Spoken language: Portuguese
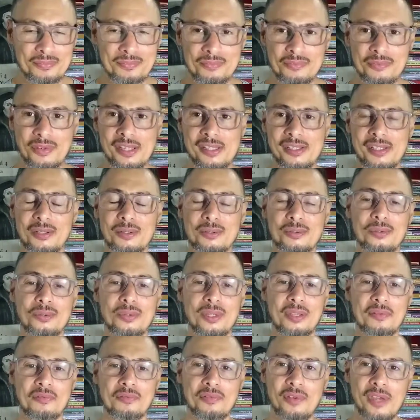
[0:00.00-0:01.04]
fazendo
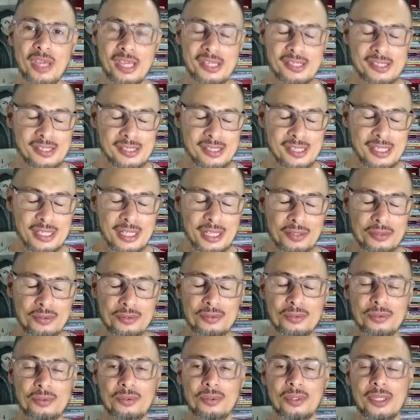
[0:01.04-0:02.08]
tudo que fez, ensinando
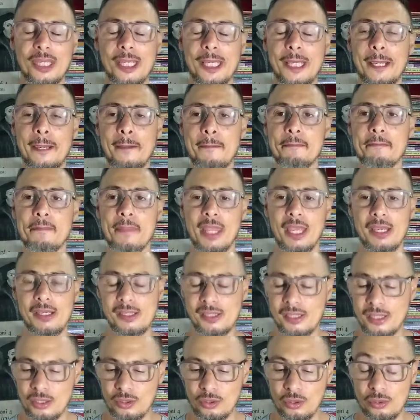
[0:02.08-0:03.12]
tudo que
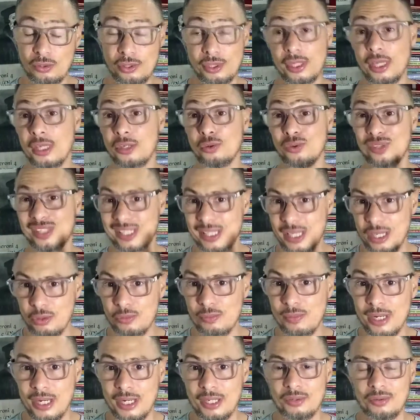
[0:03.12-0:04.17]
ensinou, ou seja, o ser
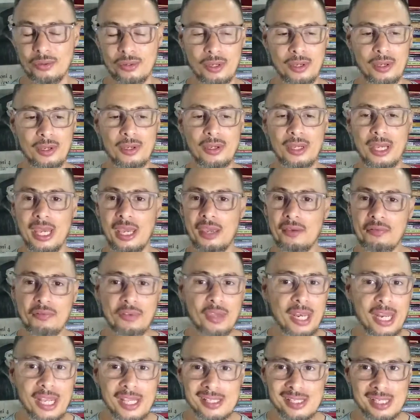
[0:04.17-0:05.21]
humano,
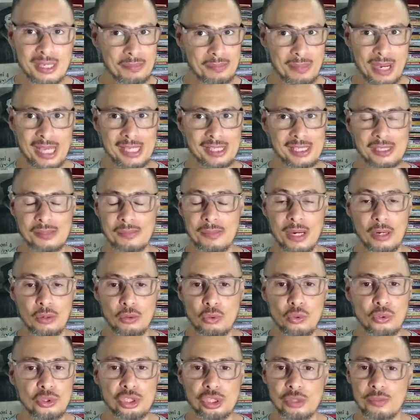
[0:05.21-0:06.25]
referência máxima,
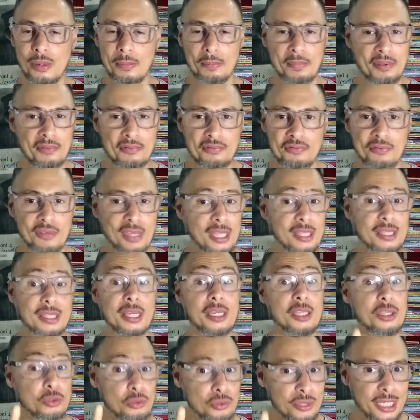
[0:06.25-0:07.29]
última,
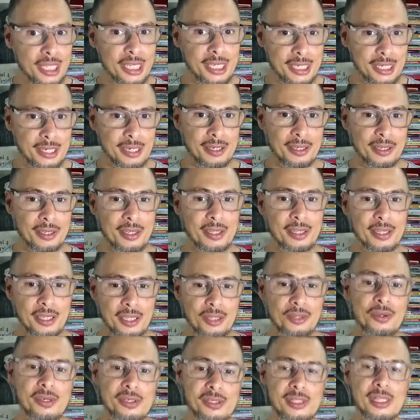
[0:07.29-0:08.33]
perfeita e única
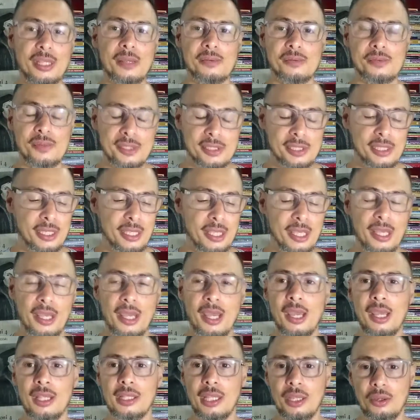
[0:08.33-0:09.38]
que nós temos para seguir.
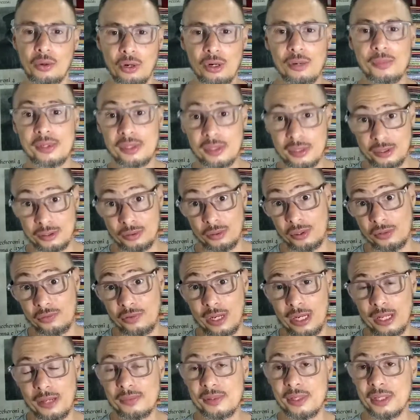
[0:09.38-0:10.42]
Tem homens, nós
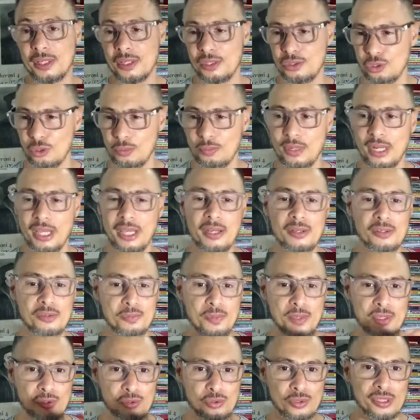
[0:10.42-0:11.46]
falamos aqui de obreiros,
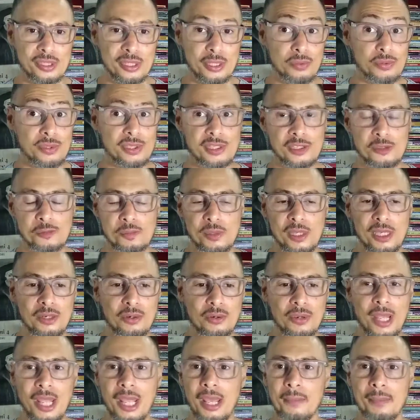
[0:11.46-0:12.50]
pessoas que nos
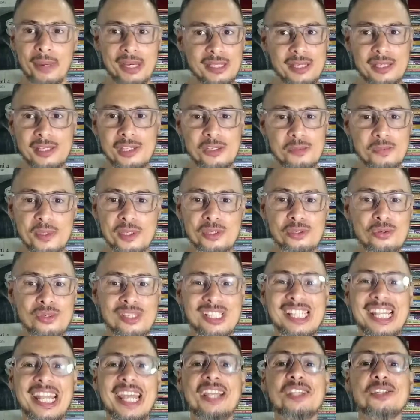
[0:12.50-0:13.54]
inspiram, mas essas
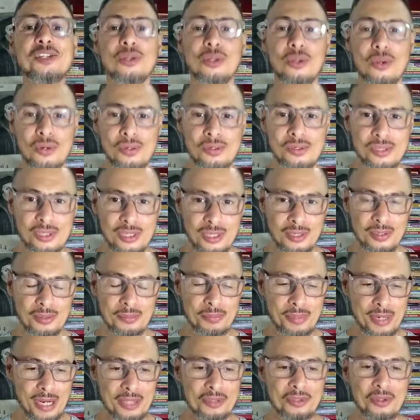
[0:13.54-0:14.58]
pessoas nem de longe,
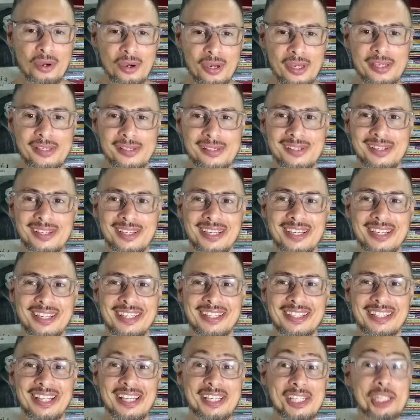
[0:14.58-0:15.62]
para nós,
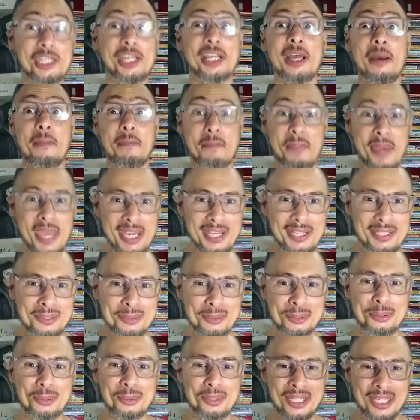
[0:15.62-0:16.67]
né? chega
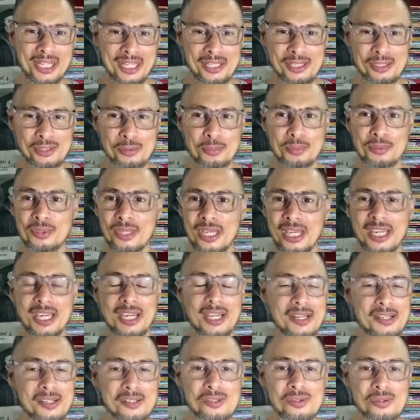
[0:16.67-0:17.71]
perto do Cristo, porque
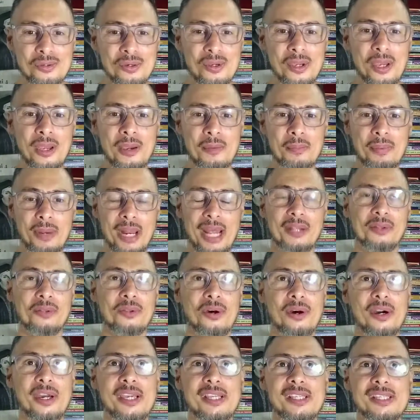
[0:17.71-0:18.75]
Cristo para
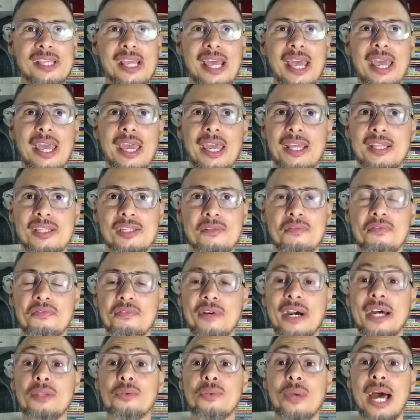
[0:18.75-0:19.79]
nós é de
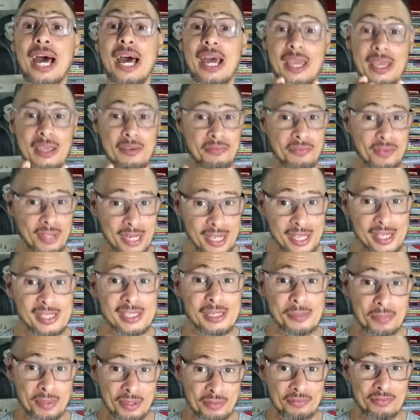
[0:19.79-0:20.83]
fato a
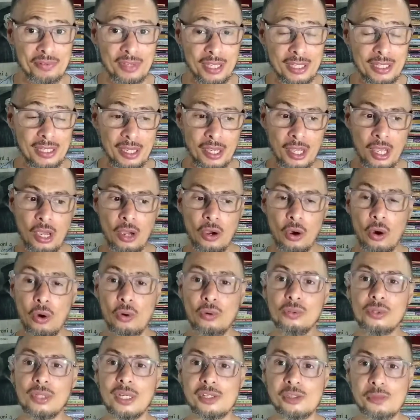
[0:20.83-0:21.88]
referência perfeita.
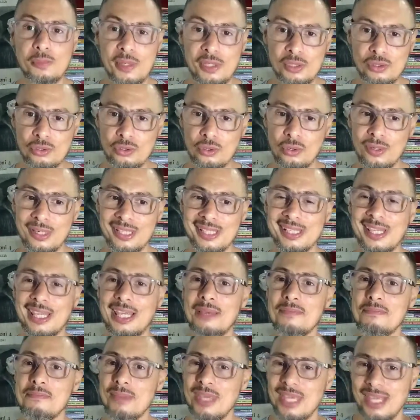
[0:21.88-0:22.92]
Outras pessoas
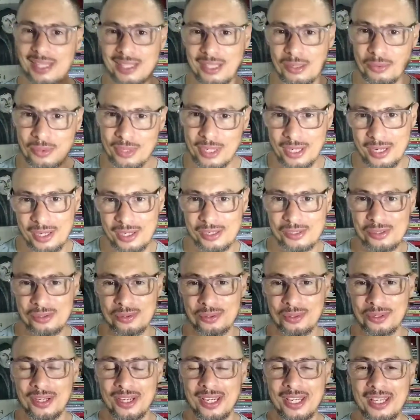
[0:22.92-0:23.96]
que imitam
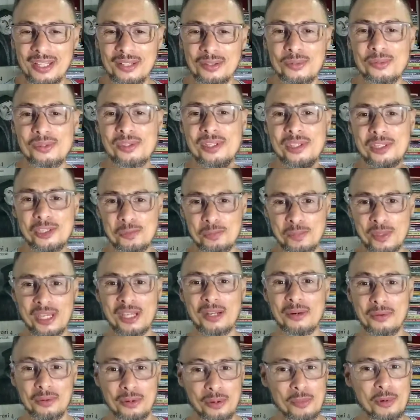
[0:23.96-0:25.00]
Cristo nos
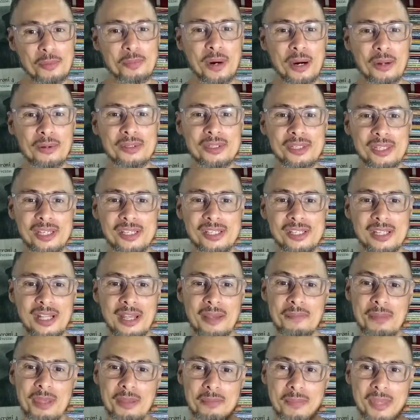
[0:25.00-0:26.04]
inspiram, como Paulo disse,
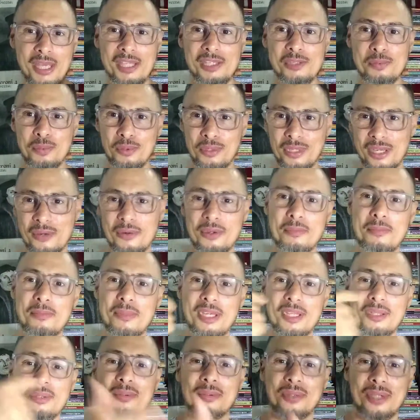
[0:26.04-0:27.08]
né? me imite porque eu
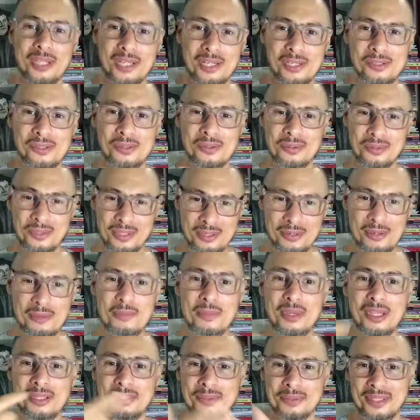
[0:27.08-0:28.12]
imito Cristo, eu
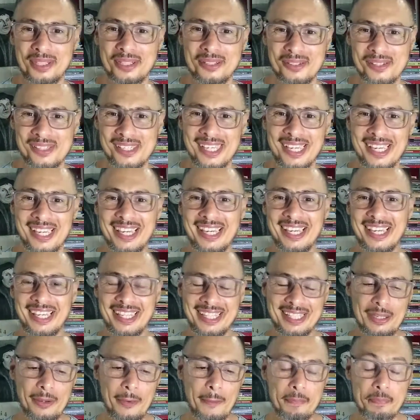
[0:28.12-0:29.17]
imito Deus.
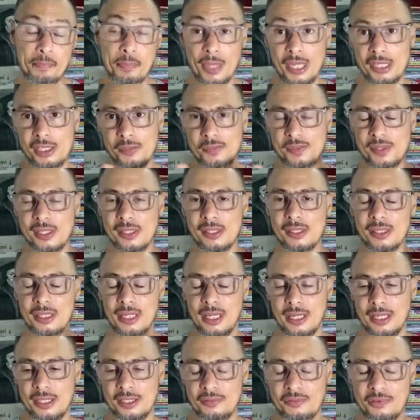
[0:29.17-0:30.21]
Então a gente precisa
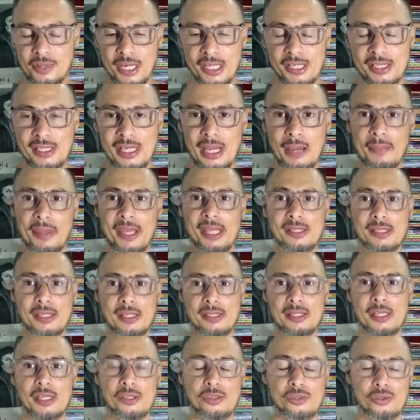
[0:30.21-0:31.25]
é, diferenciar bem
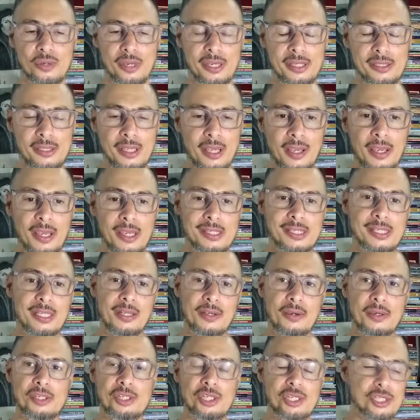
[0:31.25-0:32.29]
essas questões,
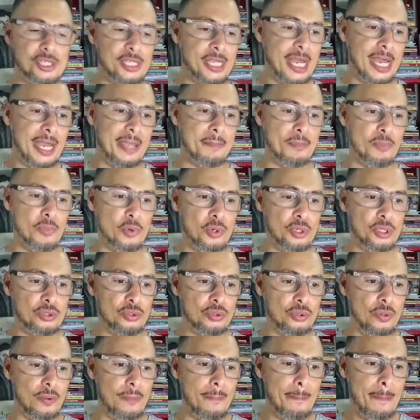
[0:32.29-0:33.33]
senão a gente cai
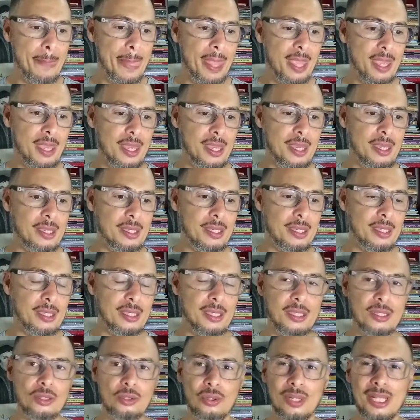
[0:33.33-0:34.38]
muito
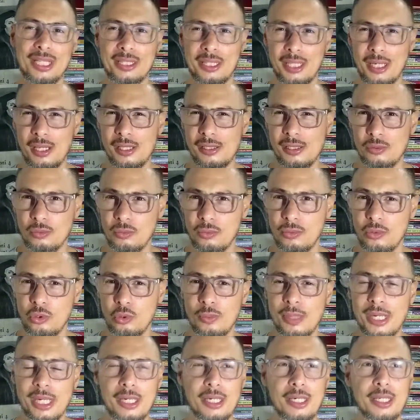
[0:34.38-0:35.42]
em idolatrias
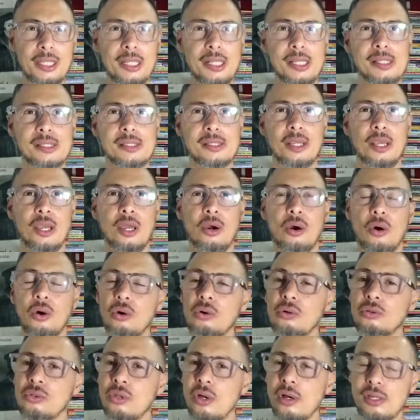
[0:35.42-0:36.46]
humanas
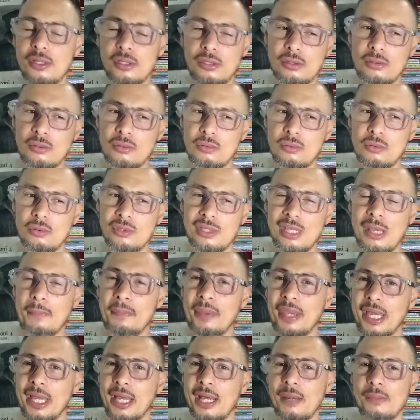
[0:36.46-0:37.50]
ou nós nos
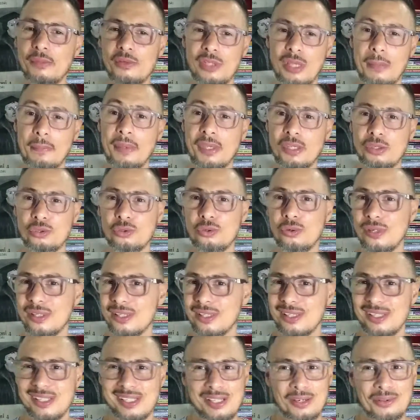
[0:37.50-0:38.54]
apegamos a
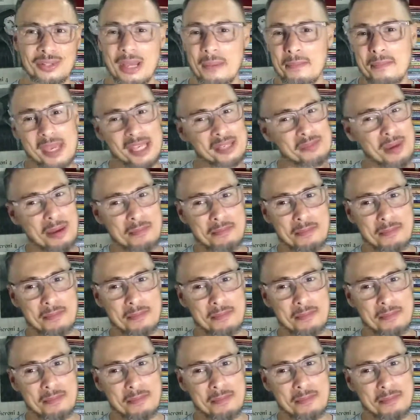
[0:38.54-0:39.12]
pessoas que são da mesma